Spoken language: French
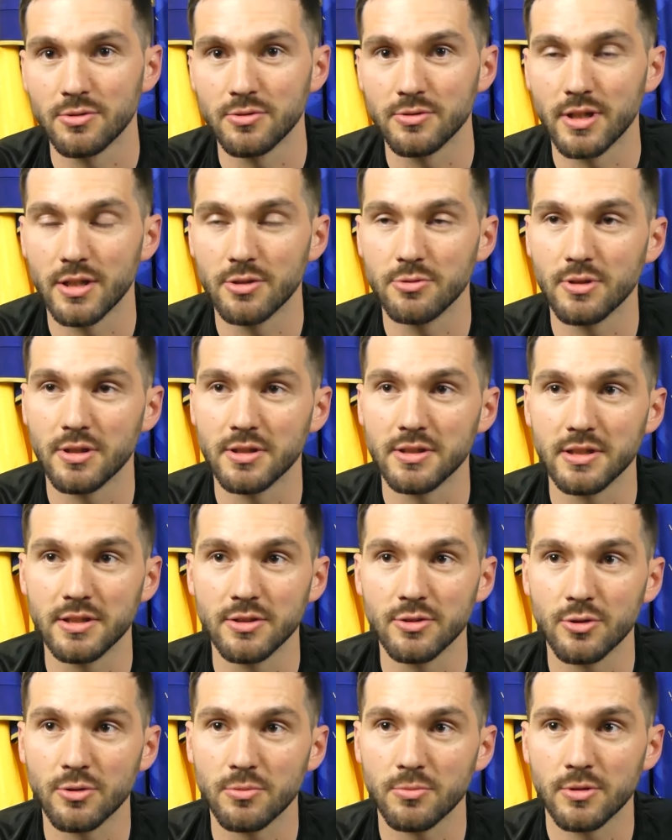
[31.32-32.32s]
On a eu un
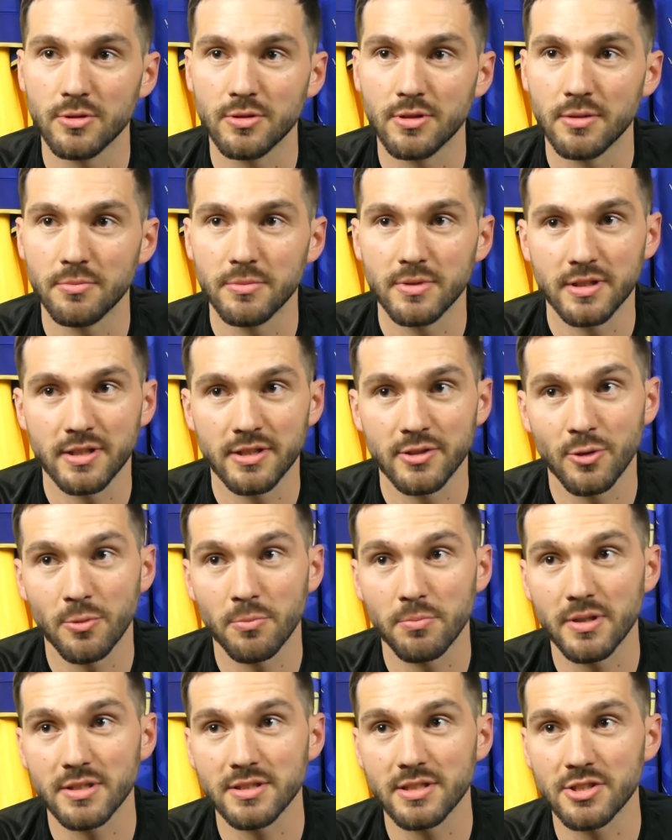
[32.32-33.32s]
énorme,
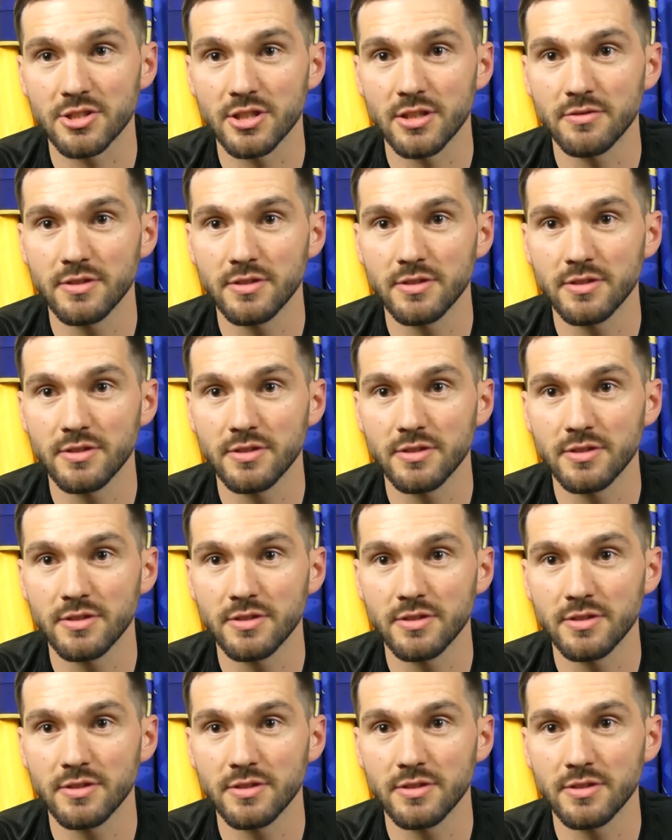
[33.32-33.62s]
énorme passage à